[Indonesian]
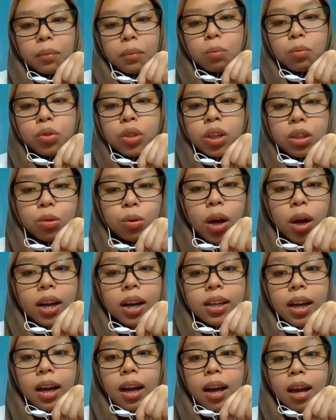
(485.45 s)
Kemudian juga
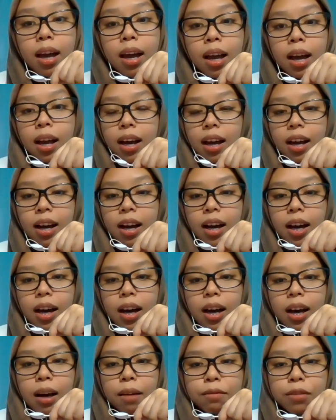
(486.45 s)
ada
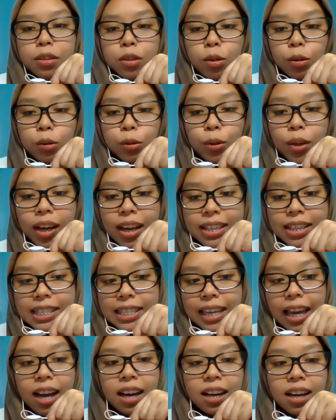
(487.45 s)
uh, video tugas
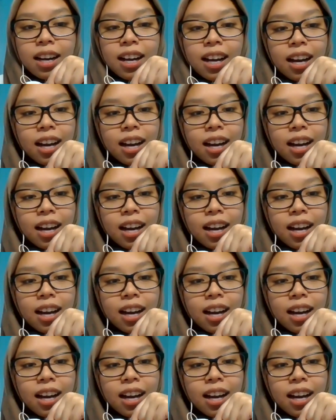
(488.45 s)
yang